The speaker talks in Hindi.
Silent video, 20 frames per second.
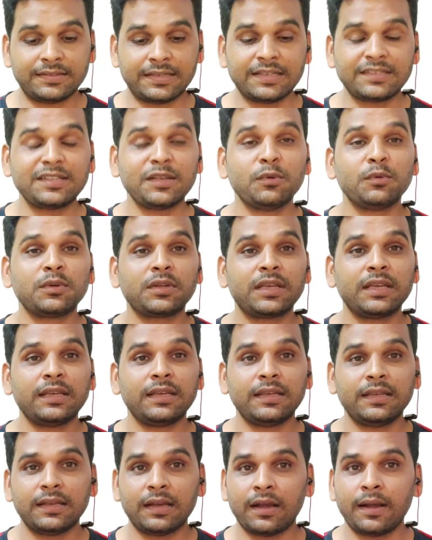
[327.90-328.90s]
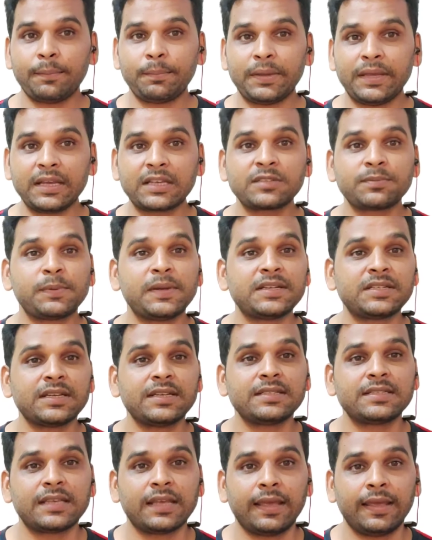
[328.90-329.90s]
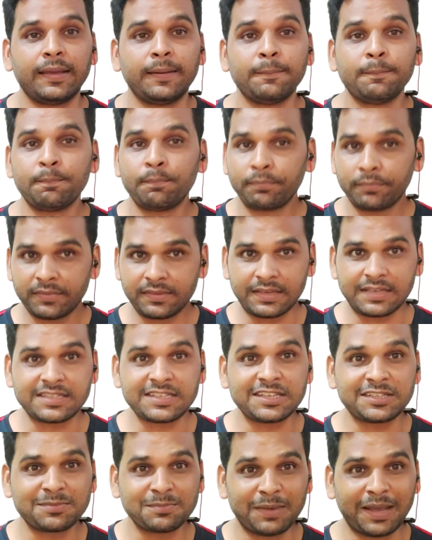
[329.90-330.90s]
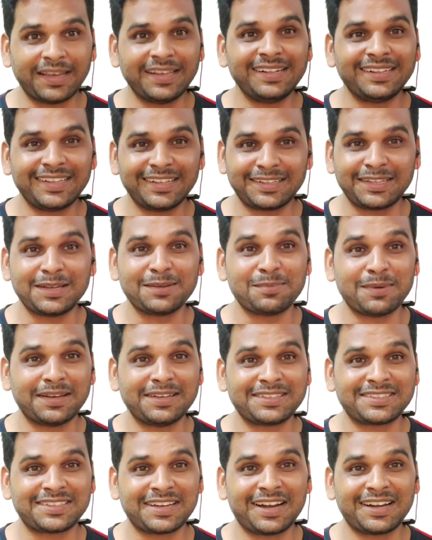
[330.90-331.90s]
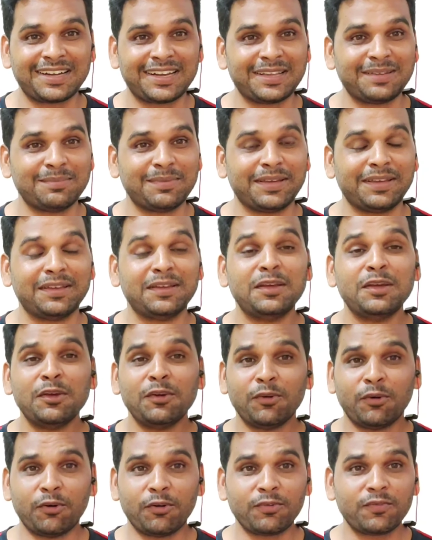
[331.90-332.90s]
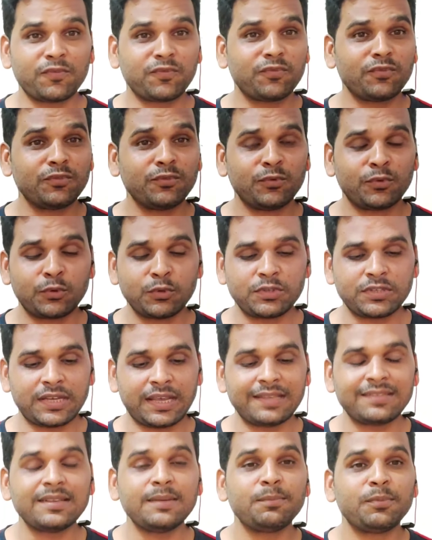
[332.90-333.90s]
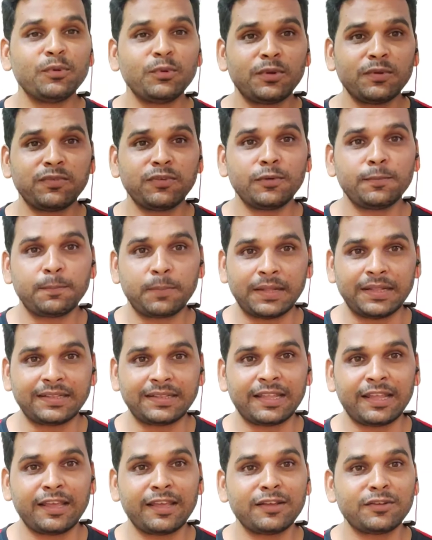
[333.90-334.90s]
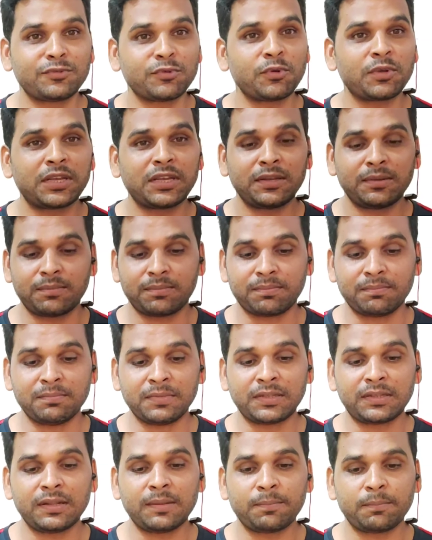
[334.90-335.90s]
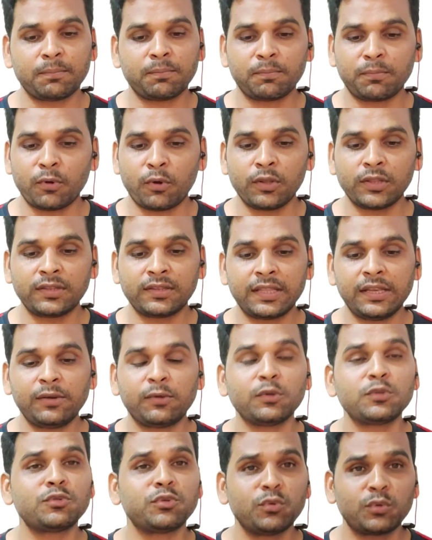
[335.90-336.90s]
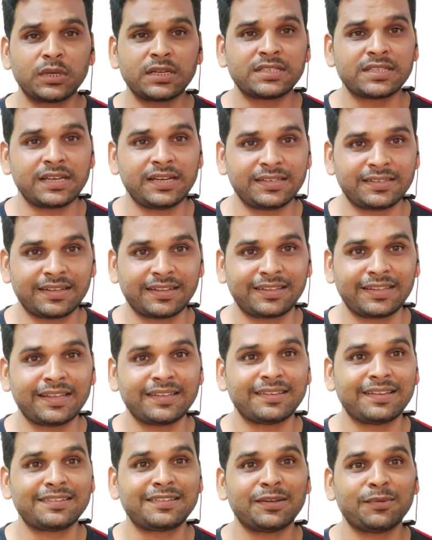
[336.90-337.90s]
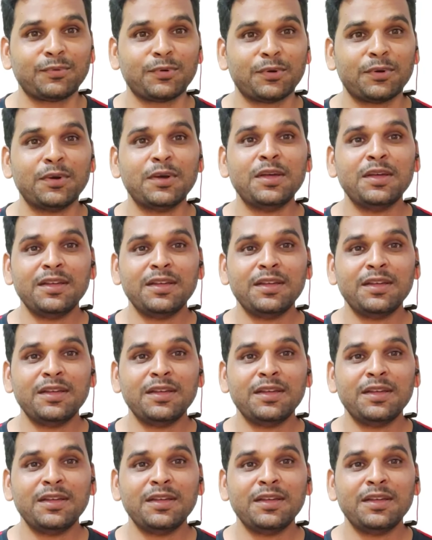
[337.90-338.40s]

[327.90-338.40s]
जैसे उनकी यहाँ पे एक्सप्रेशंस है जैसे स्माइल देते हैं भाई स्टार्टिंग में और कुछ ऐसे ब्यूटीफुल पल थे जो कि मतलब बहुत दिल को छू के चले जाते हैं जैसे वो